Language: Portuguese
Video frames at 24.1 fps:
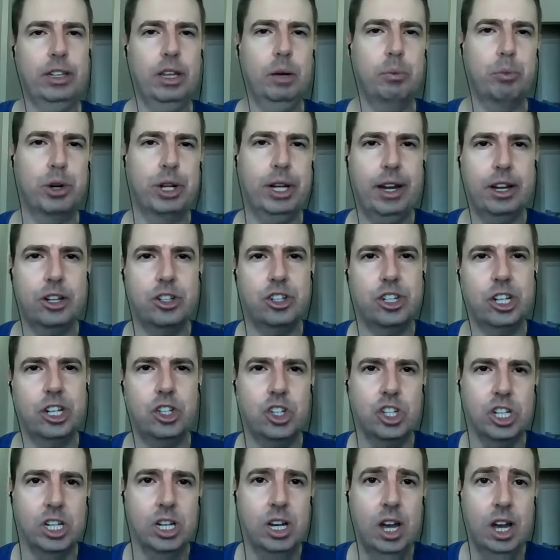Até porque a
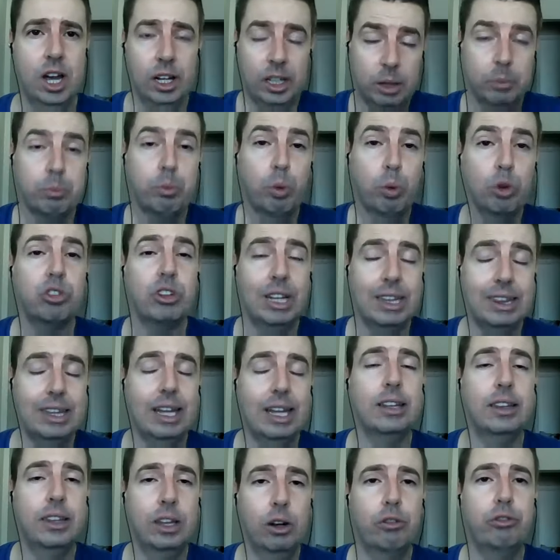gente que busca
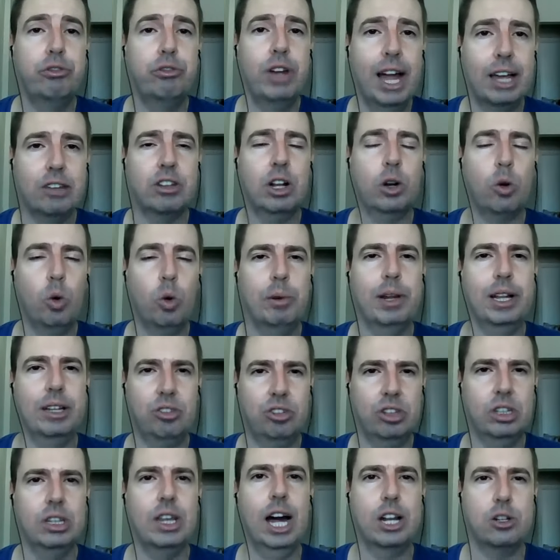entender o viés da
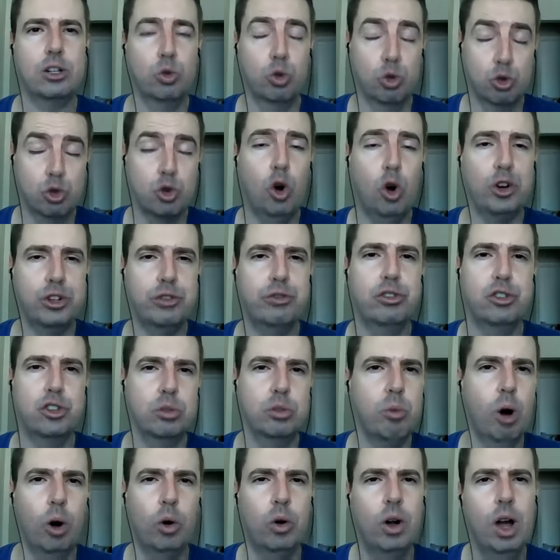complexidade do jogo de
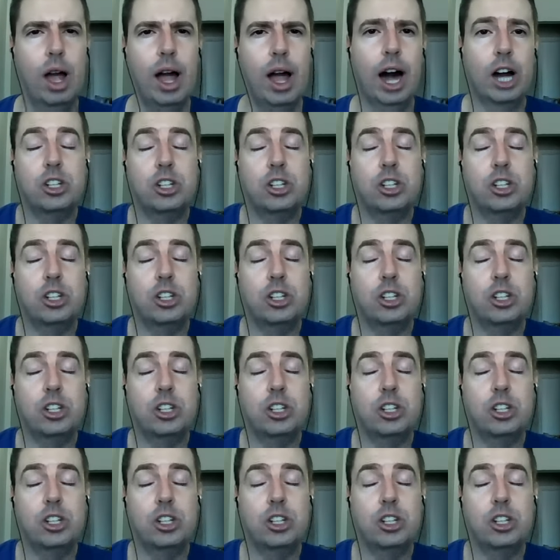futebol,